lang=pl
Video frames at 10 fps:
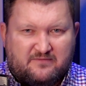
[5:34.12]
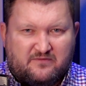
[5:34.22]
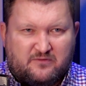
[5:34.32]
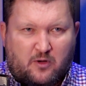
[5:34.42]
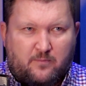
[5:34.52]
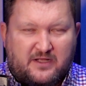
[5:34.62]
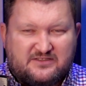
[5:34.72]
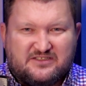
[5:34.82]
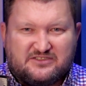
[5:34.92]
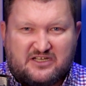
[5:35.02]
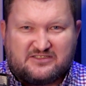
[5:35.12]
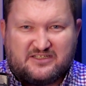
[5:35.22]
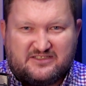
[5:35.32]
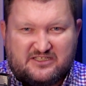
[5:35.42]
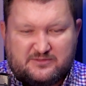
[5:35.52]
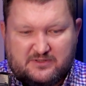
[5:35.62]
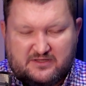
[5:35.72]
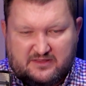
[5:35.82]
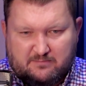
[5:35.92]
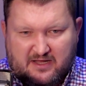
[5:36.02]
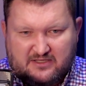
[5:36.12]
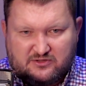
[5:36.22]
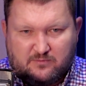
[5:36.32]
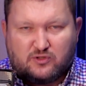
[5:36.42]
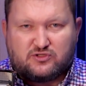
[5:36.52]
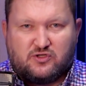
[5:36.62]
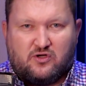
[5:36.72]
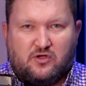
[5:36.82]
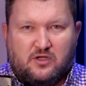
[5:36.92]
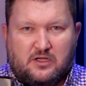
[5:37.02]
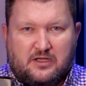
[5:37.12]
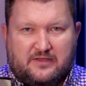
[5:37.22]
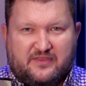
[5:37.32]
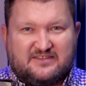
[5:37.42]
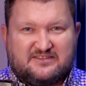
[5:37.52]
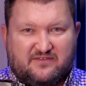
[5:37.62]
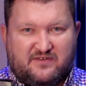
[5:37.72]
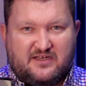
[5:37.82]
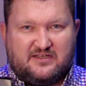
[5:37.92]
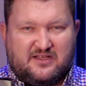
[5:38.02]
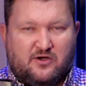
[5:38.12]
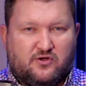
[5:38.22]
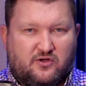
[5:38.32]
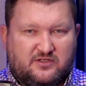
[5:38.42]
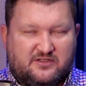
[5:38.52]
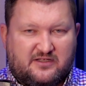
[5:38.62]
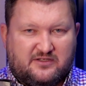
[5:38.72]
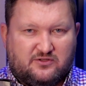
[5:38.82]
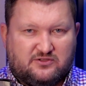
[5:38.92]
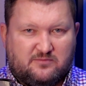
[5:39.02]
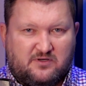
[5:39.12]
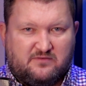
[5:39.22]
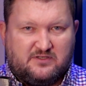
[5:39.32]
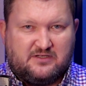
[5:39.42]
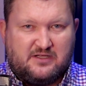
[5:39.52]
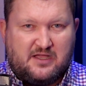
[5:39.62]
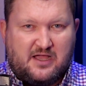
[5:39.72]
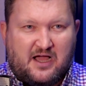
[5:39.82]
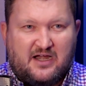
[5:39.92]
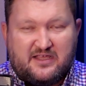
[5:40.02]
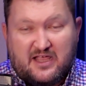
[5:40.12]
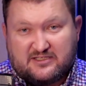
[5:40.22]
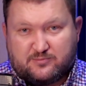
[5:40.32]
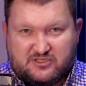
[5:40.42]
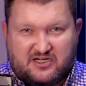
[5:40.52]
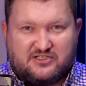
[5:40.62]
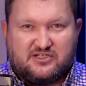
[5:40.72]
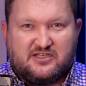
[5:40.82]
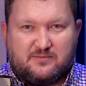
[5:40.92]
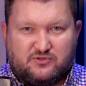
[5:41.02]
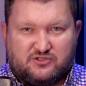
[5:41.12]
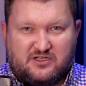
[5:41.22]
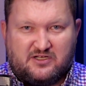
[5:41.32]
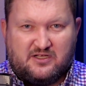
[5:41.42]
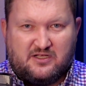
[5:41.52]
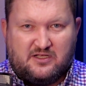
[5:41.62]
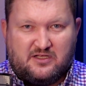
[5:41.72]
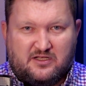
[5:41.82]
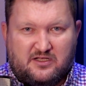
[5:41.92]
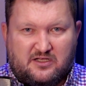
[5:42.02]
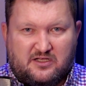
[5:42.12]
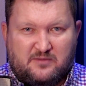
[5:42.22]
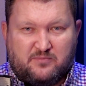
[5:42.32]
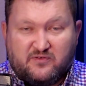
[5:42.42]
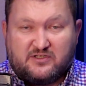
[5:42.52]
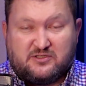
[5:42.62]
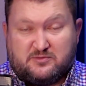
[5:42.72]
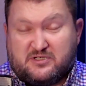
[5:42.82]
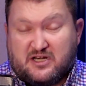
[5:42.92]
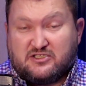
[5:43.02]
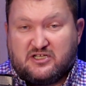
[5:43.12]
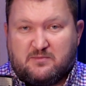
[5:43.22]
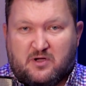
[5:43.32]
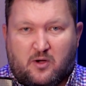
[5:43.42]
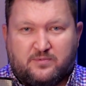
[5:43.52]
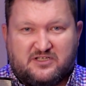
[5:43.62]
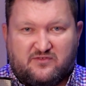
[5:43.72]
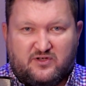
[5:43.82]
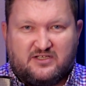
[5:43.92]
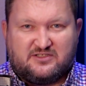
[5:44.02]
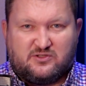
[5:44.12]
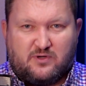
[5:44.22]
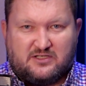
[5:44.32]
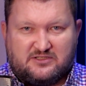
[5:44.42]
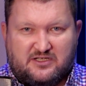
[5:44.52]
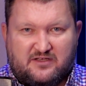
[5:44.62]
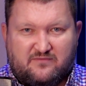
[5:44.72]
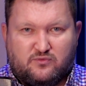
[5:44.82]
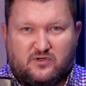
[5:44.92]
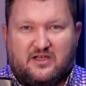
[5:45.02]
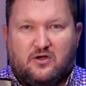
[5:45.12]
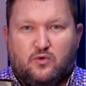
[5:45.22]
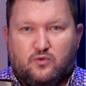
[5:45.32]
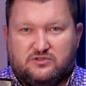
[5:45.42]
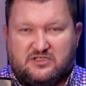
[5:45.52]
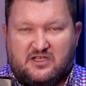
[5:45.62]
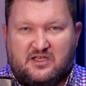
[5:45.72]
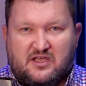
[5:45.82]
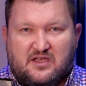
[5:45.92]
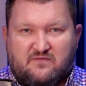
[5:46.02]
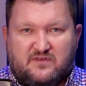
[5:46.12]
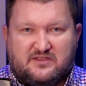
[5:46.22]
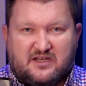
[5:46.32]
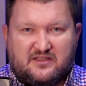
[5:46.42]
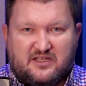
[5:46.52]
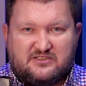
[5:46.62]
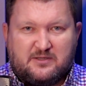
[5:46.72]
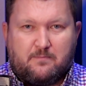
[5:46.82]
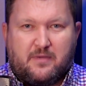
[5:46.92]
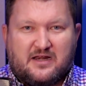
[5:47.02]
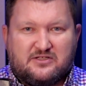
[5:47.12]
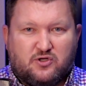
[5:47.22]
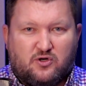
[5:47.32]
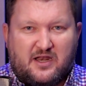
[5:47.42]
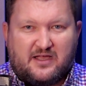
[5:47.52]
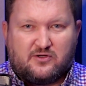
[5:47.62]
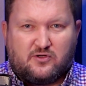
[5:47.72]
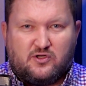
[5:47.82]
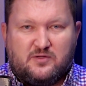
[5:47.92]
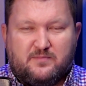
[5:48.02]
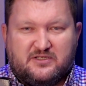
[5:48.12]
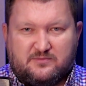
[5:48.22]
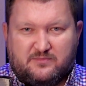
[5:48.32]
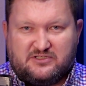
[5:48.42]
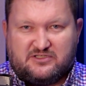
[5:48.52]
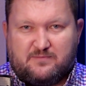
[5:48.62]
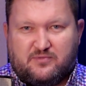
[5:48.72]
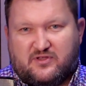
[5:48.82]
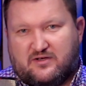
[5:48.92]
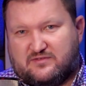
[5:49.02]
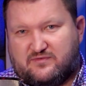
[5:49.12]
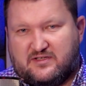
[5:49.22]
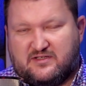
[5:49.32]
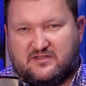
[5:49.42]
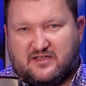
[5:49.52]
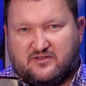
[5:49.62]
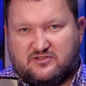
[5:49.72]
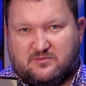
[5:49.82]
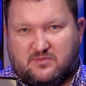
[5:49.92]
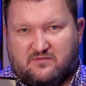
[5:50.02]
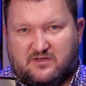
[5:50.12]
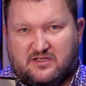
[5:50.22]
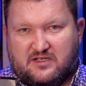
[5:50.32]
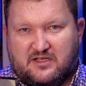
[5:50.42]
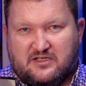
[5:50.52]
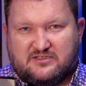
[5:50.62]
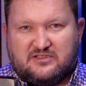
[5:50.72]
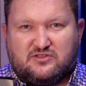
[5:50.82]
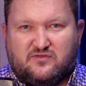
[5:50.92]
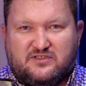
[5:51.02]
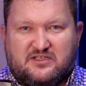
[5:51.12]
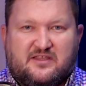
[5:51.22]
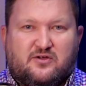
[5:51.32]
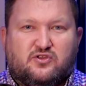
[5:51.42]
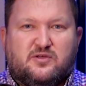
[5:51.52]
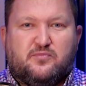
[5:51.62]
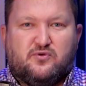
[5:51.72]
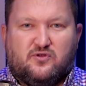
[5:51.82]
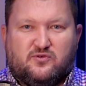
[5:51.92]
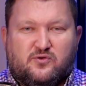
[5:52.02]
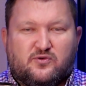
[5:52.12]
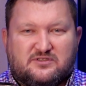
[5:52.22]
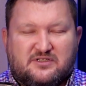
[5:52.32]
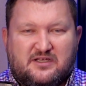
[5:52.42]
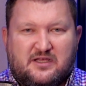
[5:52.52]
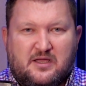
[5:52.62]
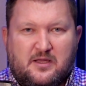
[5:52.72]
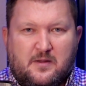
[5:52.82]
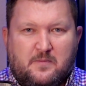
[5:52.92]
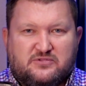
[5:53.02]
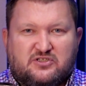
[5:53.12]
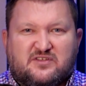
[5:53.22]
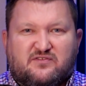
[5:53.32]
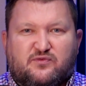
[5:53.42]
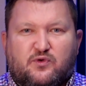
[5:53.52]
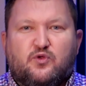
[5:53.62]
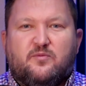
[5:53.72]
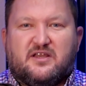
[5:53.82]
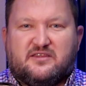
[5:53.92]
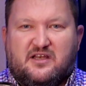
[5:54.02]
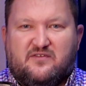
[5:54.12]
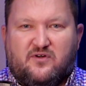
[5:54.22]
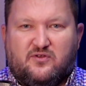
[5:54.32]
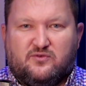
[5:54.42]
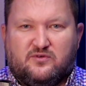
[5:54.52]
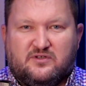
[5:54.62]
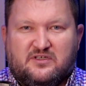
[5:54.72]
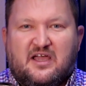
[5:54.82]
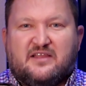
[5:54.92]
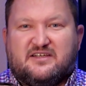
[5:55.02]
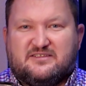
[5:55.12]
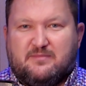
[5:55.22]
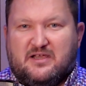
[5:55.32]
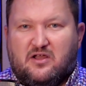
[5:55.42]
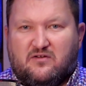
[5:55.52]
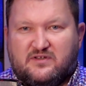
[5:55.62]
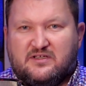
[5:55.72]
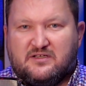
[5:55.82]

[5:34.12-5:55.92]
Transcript: obecnych czasach jesteśmy bardzo mocno nastawieni na ochronę danych osobowych, ale ja z przerażeniem muszę e, powiedzieć, z przerażeniem obserwuję sytuację, w której ludzie w internecie bardzo lekko i bezmyślnie podają swoje dane osobowe. Często widzę tego typu konkursy. Zostaw swój numer telefonu i adres mailowy,